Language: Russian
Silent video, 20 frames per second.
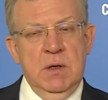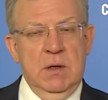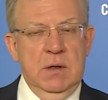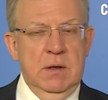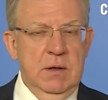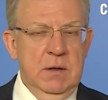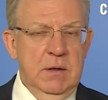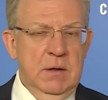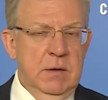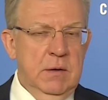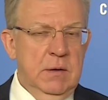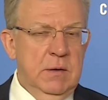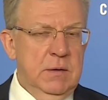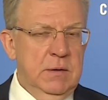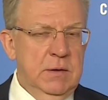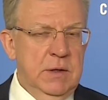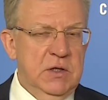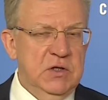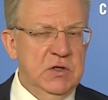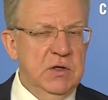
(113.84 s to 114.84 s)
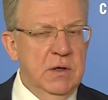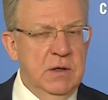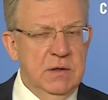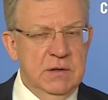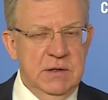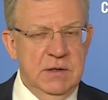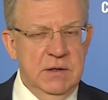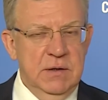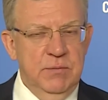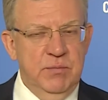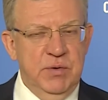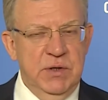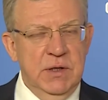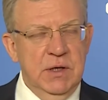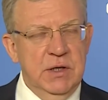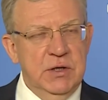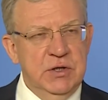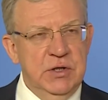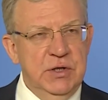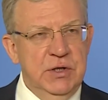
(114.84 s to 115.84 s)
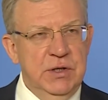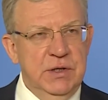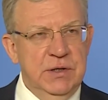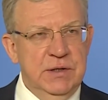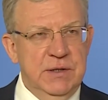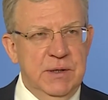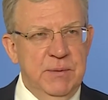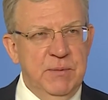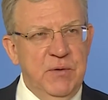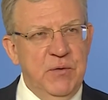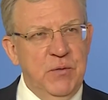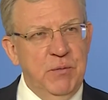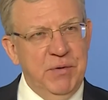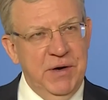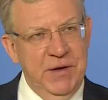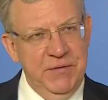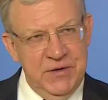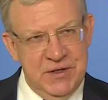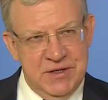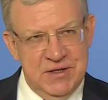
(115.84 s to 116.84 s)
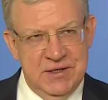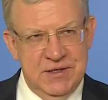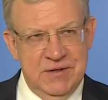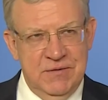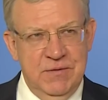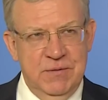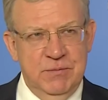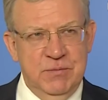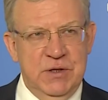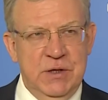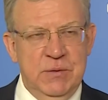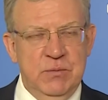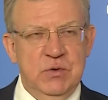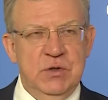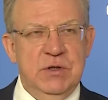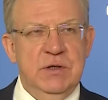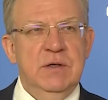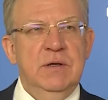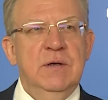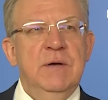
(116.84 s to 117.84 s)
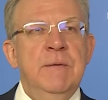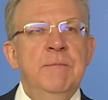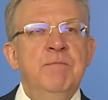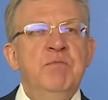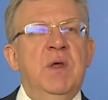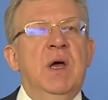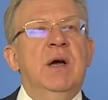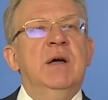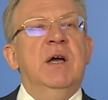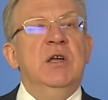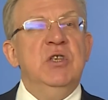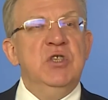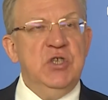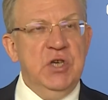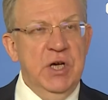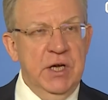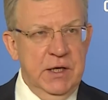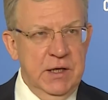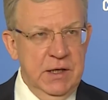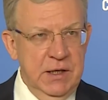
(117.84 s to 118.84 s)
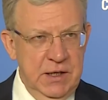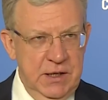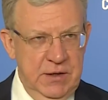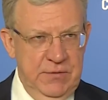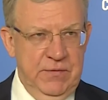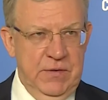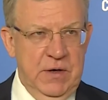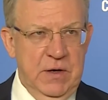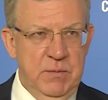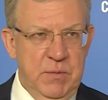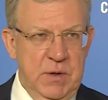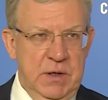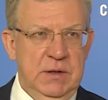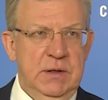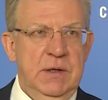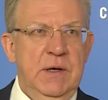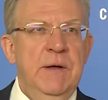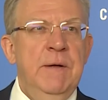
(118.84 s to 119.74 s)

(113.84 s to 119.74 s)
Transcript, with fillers: э, дождался предложения самого правительства, потому что окончательный формат